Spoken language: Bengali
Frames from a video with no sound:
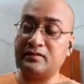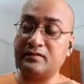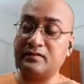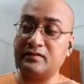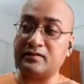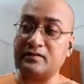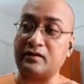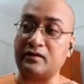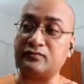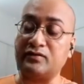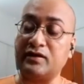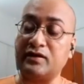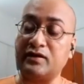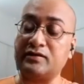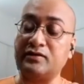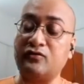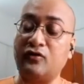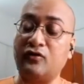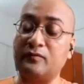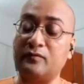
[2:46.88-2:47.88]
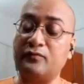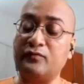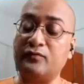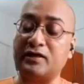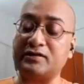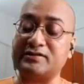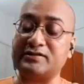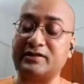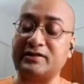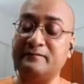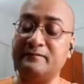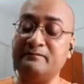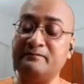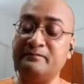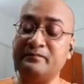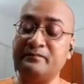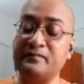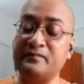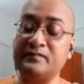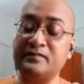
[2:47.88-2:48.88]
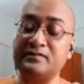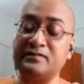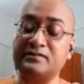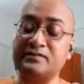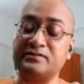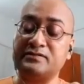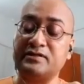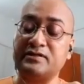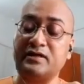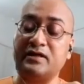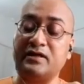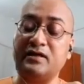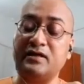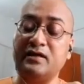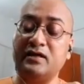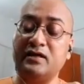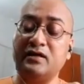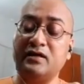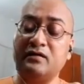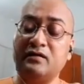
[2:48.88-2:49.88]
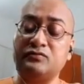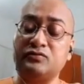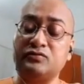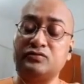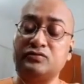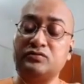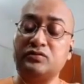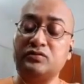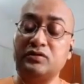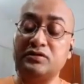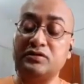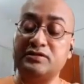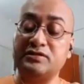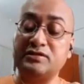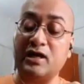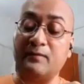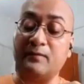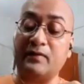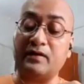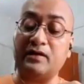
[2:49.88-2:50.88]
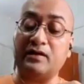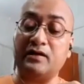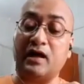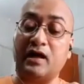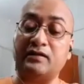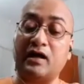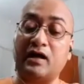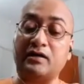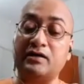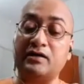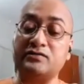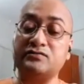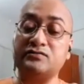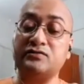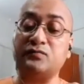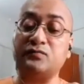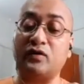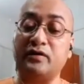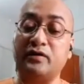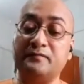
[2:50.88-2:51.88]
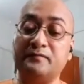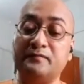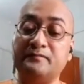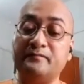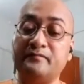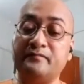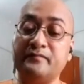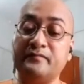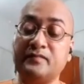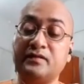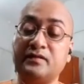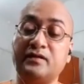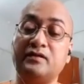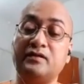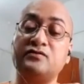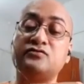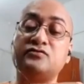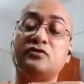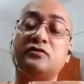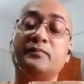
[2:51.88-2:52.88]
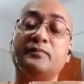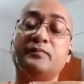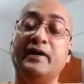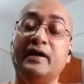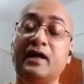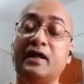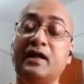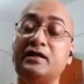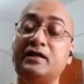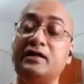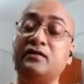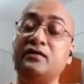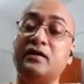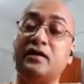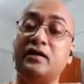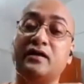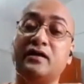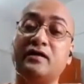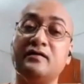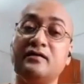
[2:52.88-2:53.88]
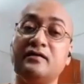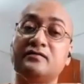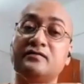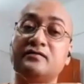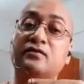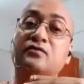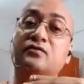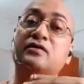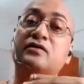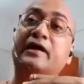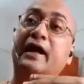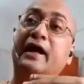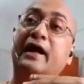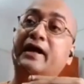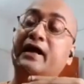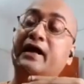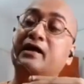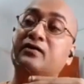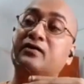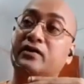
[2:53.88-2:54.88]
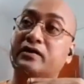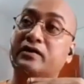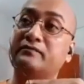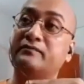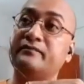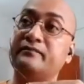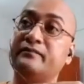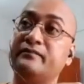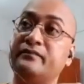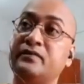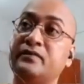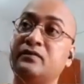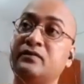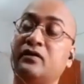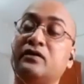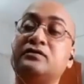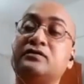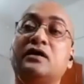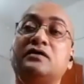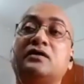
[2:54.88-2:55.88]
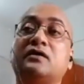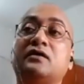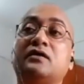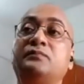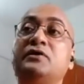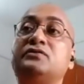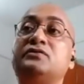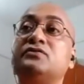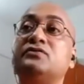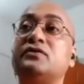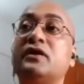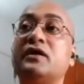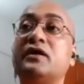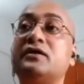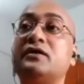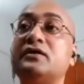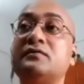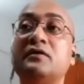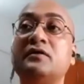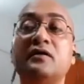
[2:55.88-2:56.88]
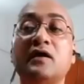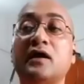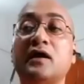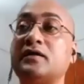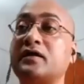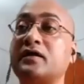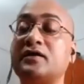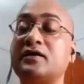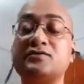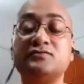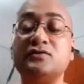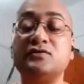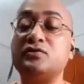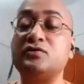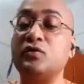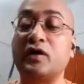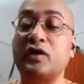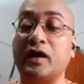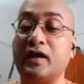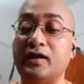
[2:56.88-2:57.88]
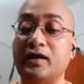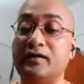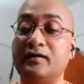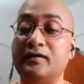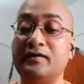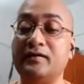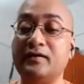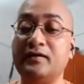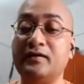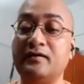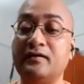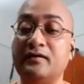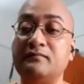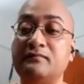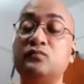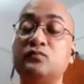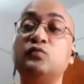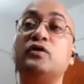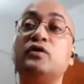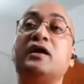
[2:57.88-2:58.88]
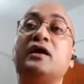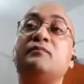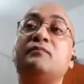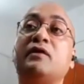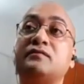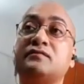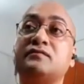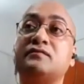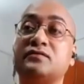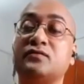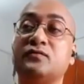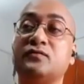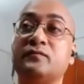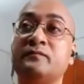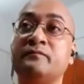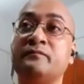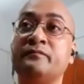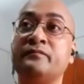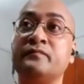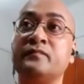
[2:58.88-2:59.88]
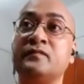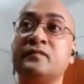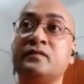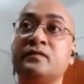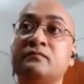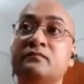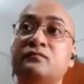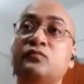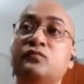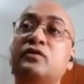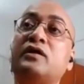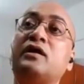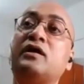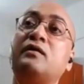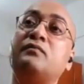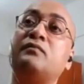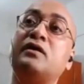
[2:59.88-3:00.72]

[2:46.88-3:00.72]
ঠাকুরের একটি গল্প আছে যে টিয়া পাখি রাধাকৃষ্ণ বলে কিন্তু যখন বেড়ালে ধরে তখন ট্যাঁ করে অর্থাৎ তার ভিতরে রাধাকৃষ্ণ ঢোকেনি মুখে মাত্র মুখে আমরা